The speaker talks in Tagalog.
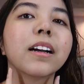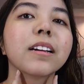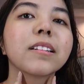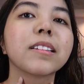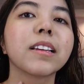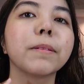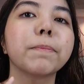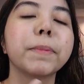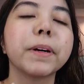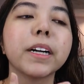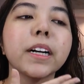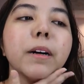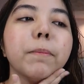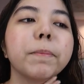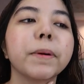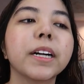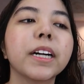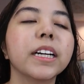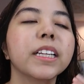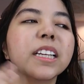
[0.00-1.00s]
kasi
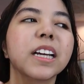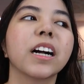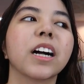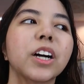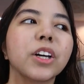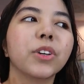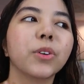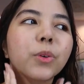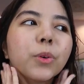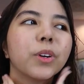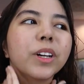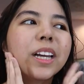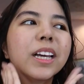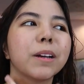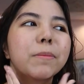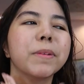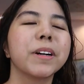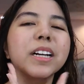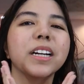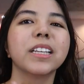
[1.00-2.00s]
pagkapag ganyan kayo or
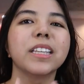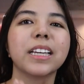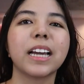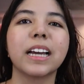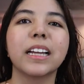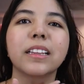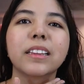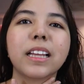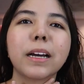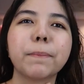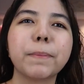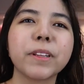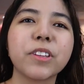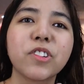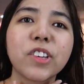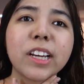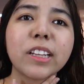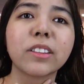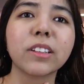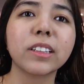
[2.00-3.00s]
like magganyan,
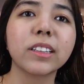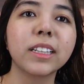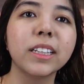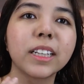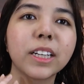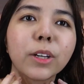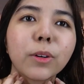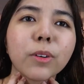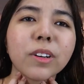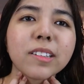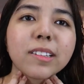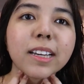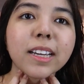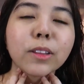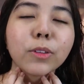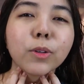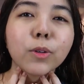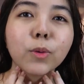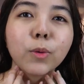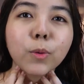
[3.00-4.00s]
dapat gentle din kayo kasi
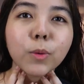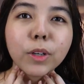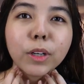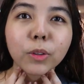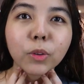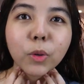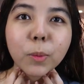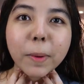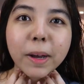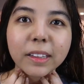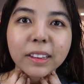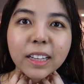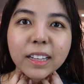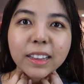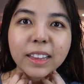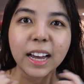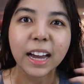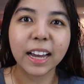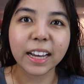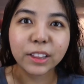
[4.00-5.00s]
ito yung unang
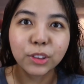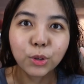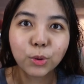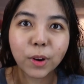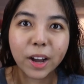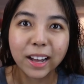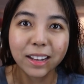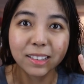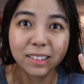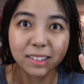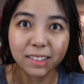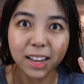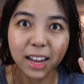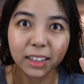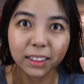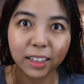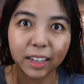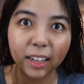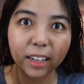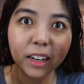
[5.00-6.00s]
tumatanda and yung hands
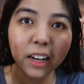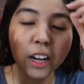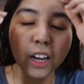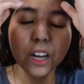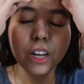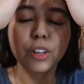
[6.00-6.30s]
natin.